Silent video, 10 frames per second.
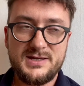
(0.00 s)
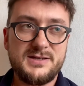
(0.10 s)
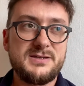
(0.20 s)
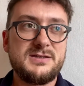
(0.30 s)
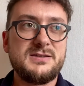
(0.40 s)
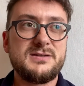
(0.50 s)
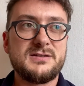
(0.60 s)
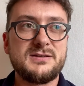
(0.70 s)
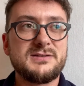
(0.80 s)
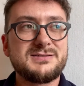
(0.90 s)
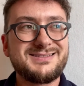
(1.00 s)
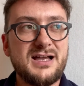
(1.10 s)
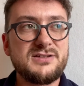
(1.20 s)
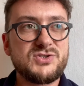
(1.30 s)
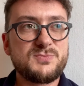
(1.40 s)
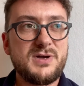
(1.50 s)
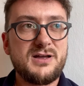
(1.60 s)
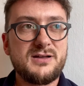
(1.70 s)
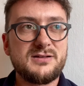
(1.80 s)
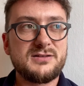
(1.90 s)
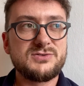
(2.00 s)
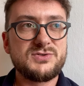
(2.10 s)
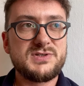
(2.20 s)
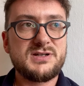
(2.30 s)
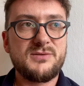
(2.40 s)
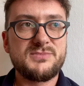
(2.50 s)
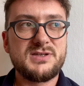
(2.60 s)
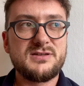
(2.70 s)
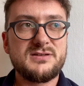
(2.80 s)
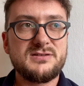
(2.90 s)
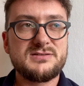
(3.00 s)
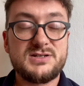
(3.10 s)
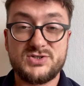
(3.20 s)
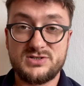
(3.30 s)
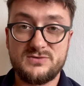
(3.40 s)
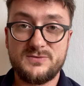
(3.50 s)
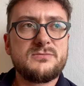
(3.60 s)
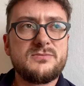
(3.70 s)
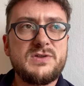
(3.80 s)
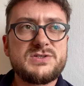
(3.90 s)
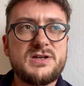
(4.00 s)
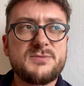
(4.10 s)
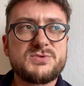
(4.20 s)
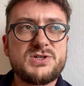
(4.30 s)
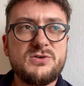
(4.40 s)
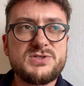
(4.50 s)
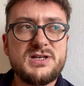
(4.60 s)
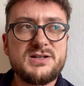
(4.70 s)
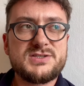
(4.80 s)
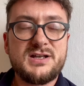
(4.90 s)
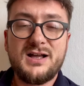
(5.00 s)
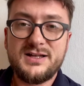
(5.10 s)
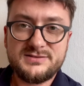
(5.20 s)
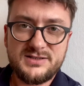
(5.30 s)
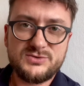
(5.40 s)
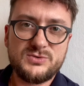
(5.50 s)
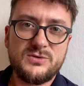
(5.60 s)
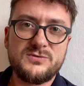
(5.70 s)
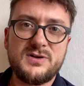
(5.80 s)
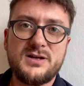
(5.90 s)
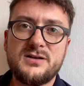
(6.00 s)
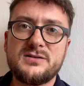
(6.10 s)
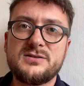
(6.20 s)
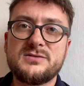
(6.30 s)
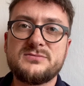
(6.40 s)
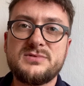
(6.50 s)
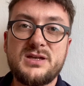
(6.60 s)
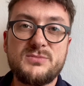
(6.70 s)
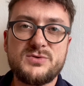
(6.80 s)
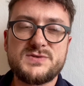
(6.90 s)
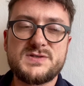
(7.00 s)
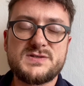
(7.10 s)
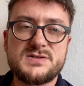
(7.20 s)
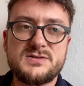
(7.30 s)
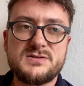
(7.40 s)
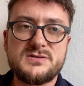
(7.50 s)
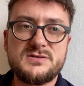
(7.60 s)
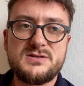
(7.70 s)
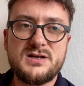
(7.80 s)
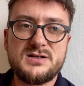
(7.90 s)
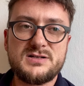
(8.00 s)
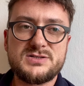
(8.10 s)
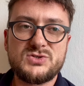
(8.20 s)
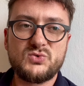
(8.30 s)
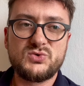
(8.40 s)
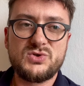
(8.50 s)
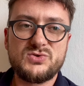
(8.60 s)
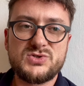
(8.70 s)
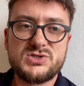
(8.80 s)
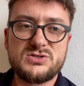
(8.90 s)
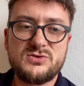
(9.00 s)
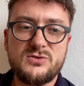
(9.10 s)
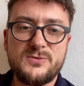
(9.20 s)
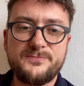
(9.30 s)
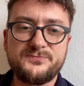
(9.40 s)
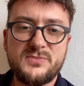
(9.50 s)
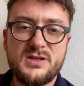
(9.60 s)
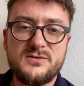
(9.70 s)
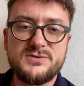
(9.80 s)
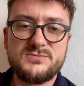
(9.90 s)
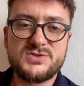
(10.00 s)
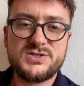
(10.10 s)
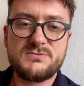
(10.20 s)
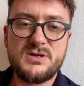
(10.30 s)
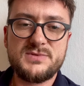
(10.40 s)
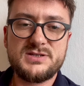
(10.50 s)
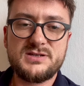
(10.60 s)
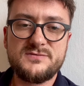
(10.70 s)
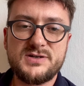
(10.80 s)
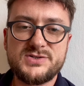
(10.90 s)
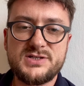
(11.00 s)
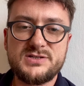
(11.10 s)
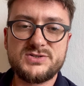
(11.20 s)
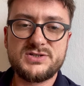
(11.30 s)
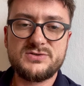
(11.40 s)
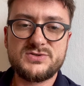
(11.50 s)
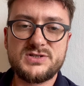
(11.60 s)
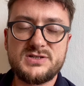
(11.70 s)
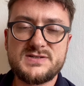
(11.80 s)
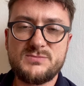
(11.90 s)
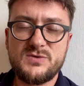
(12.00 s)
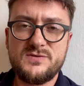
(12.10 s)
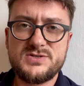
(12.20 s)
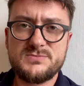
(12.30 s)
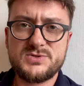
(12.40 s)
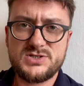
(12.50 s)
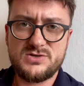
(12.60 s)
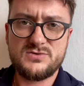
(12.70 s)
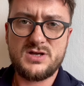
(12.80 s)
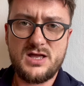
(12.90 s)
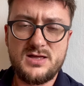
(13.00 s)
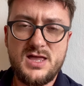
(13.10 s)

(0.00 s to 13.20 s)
I e, ta liczba dotyka mnie dlaczego? Wiecie, jak przychodzi jakaś taka handra duchowa, e, niemoc, e, jakaś trudność, to w tym czasie mamy takie wrażenie, że to się niesamowicie przeciąga.